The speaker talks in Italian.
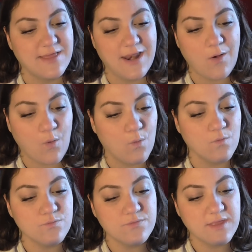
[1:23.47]
dei
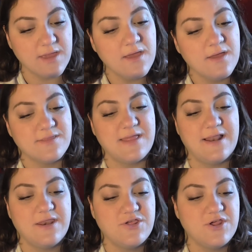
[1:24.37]
racconti
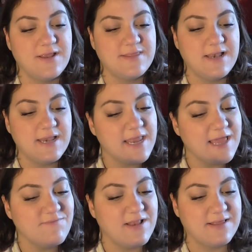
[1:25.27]
dalla regina delle nevi,